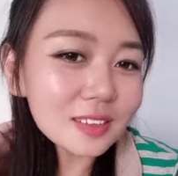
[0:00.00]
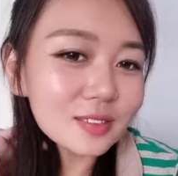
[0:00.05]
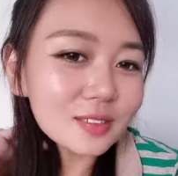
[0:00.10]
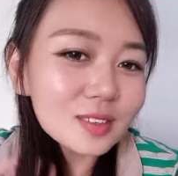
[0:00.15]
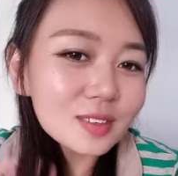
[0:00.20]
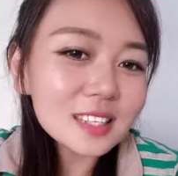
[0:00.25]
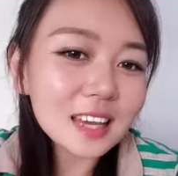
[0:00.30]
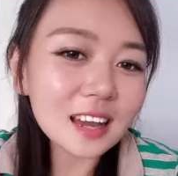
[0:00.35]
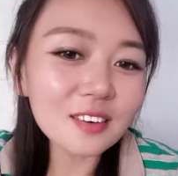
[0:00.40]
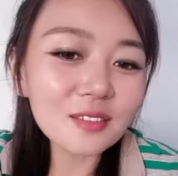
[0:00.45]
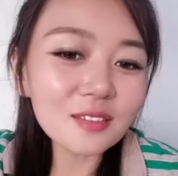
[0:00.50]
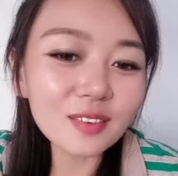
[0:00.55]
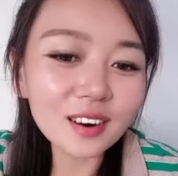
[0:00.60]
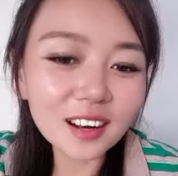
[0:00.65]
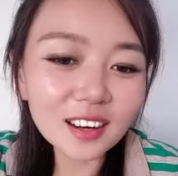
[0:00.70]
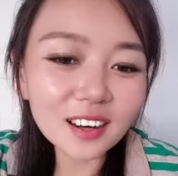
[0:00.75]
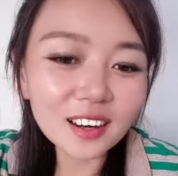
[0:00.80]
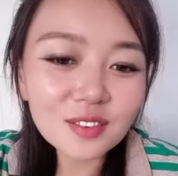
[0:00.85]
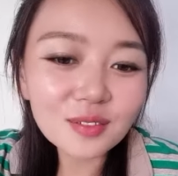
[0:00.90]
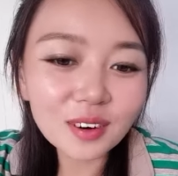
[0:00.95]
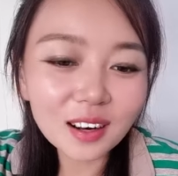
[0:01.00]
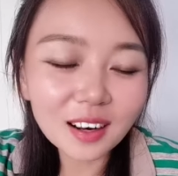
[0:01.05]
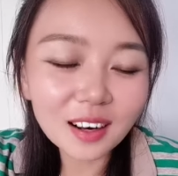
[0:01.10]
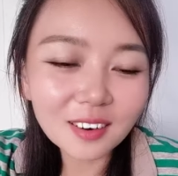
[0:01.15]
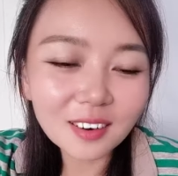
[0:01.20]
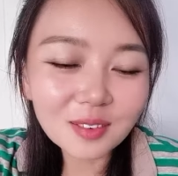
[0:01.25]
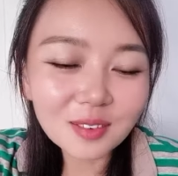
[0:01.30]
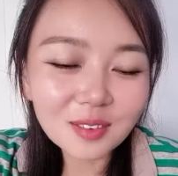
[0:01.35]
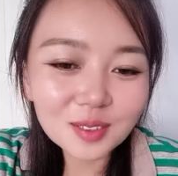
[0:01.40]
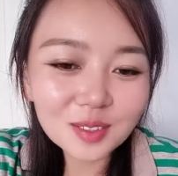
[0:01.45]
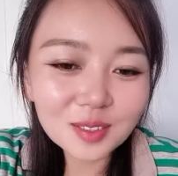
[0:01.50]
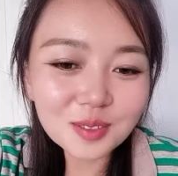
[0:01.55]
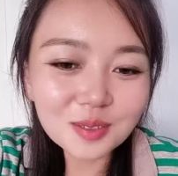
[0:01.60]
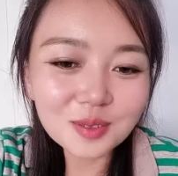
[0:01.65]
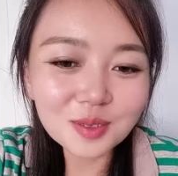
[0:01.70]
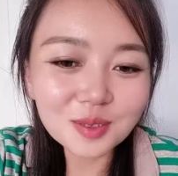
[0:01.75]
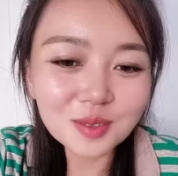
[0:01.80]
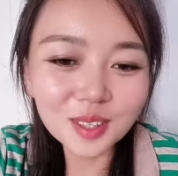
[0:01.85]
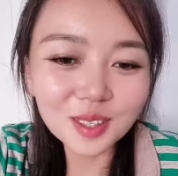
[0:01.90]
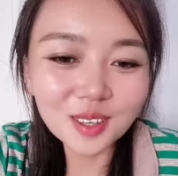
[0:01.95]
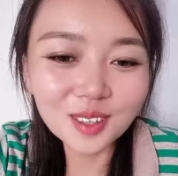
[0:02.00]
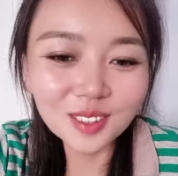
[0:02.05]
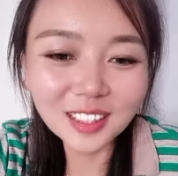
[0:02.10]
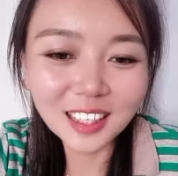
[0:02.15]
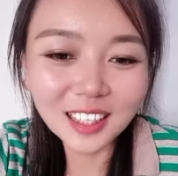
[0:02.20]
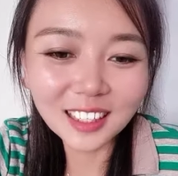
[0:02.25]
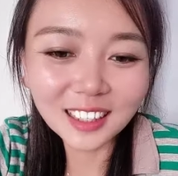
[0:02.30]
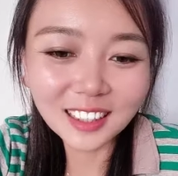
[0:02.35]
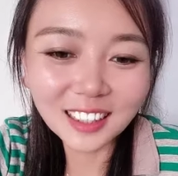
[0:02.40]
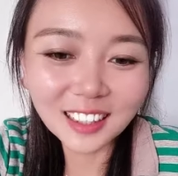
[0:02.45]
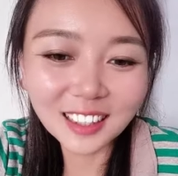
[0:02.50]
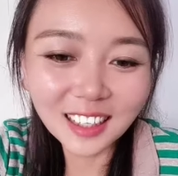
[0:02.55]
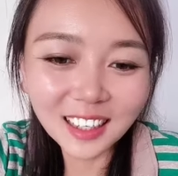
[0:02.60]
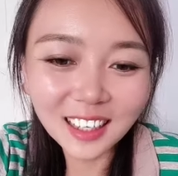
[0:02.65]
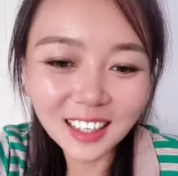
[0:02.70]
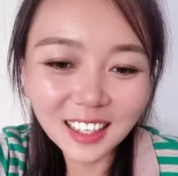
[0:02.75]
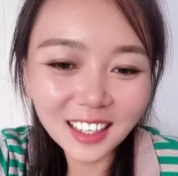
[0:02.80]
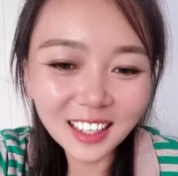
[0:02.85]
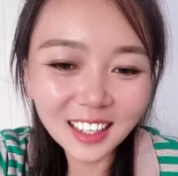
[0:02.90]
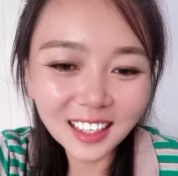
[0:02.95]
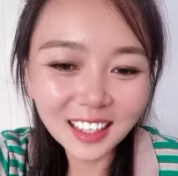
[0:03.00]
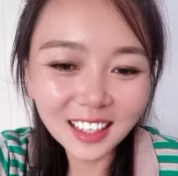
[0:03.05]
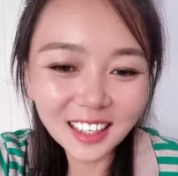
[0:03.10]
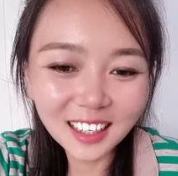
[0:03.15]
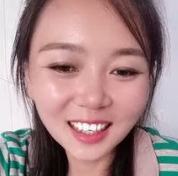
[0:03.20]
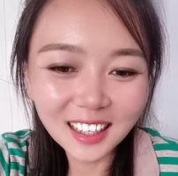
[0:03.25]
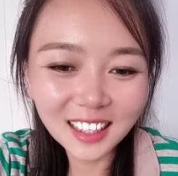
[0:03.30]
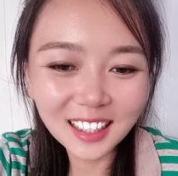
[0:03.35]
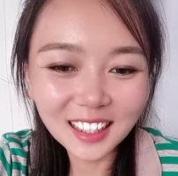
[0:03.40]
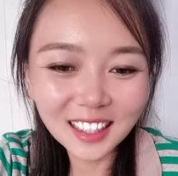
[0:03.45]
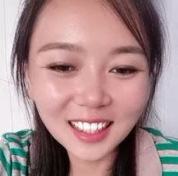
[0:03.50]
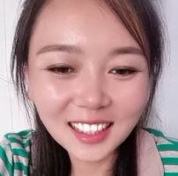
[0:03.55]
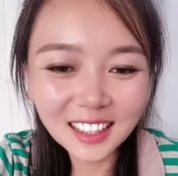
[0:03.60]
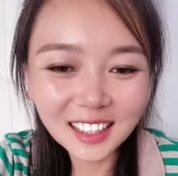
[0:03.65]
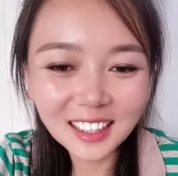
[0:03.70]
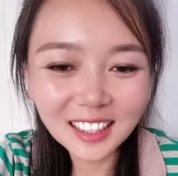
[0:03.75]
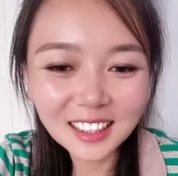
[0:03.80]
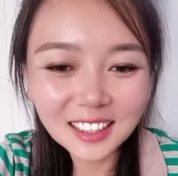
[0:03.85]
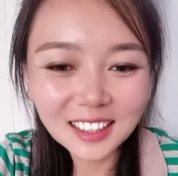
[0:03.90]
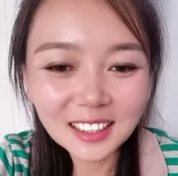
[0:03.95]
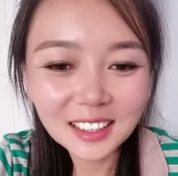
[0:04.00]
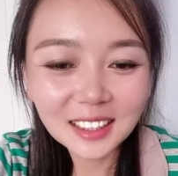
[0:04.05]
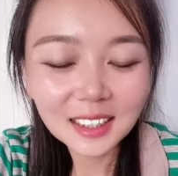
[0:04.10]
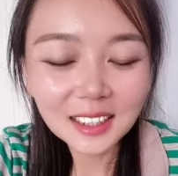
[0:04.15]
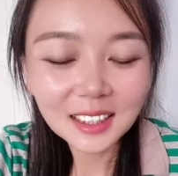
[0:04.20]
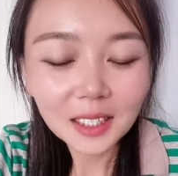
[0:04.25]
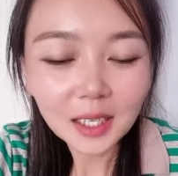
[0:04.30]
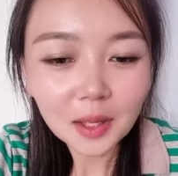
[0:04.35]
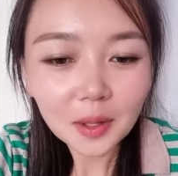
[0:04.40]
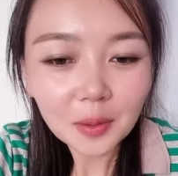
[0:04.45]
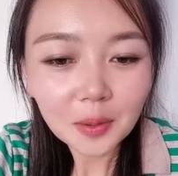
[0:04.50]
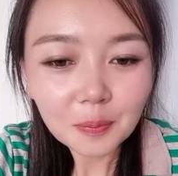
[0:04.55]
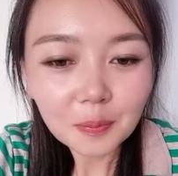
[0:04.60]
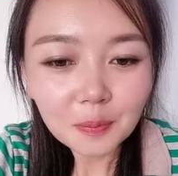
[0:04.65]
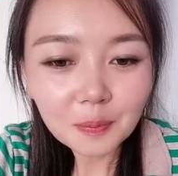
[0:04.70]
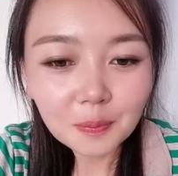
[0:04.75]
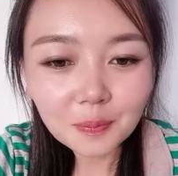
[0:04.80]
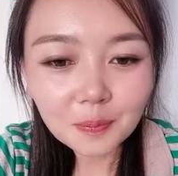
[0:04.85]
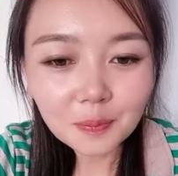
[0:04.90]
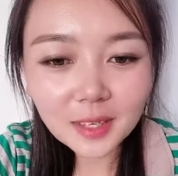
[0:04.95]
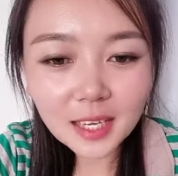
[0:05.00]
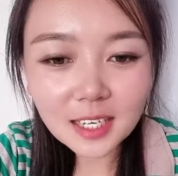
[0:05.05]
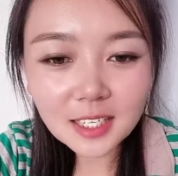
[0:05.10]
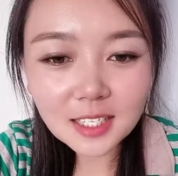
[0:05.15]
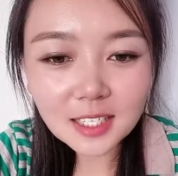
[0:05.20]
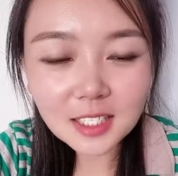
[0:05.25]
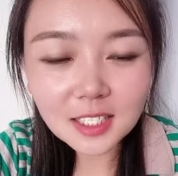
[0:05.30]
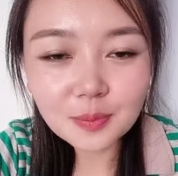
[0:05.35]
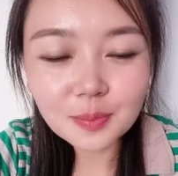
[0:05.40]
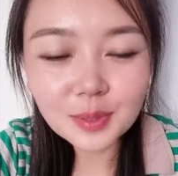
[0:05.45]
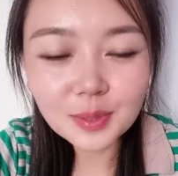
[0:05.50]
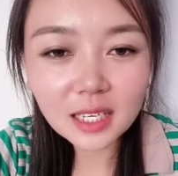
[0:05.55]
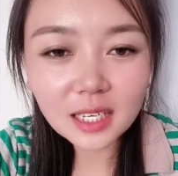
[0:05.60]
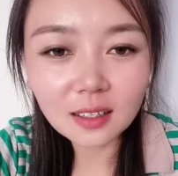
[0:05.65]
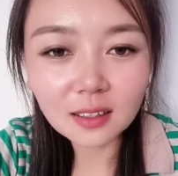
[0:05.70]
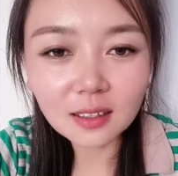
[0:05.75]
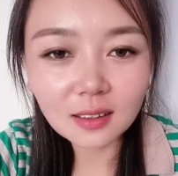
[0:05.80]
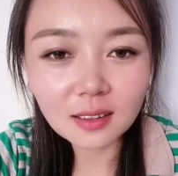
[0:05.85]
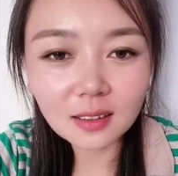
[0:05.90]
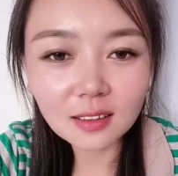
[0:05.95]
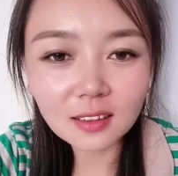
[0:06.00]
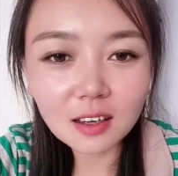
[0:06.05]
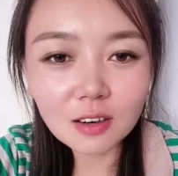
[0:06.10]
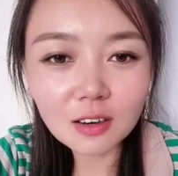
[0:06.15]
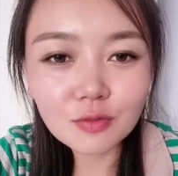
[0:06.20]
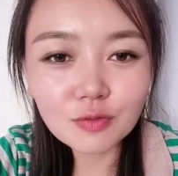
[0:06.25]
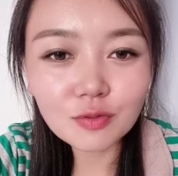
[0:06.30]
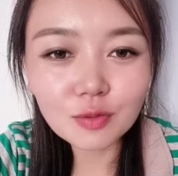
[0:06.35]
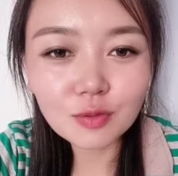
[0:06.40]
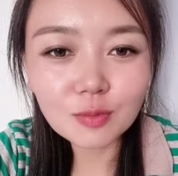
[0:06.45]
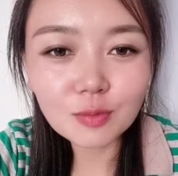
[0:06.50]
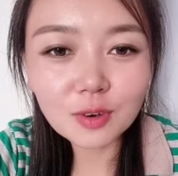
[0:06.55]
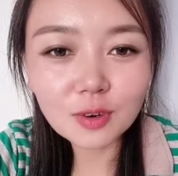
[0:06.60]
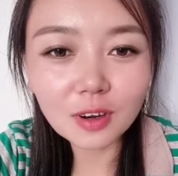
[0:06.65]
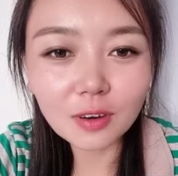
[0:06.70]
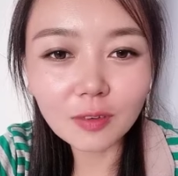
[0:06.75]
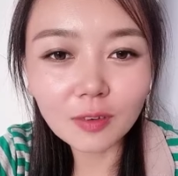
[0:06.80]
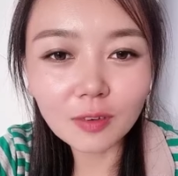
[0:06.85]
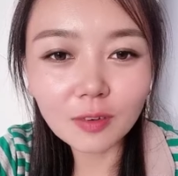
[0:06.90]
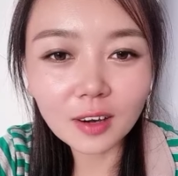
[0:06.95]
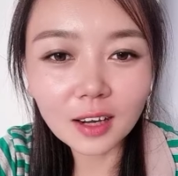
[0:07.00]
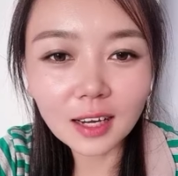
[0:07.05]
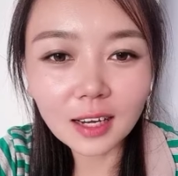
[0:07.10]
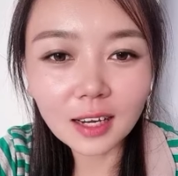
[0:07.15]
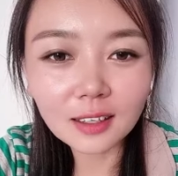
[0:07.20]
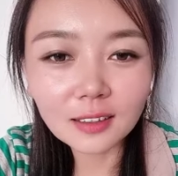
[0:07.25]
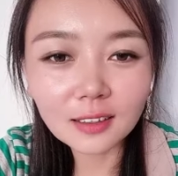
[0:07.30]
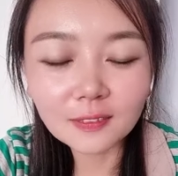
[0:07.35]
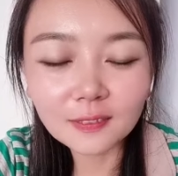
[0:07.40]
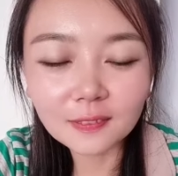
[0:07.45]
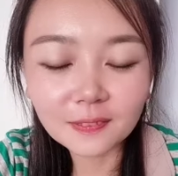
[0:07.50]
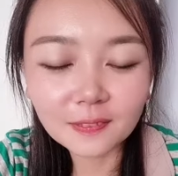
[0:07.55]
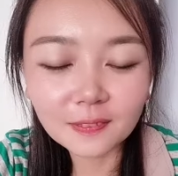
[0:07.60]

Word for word: 鱼，咱玩一玩，互动互动。大哥，骗吃骗喝，服摸我。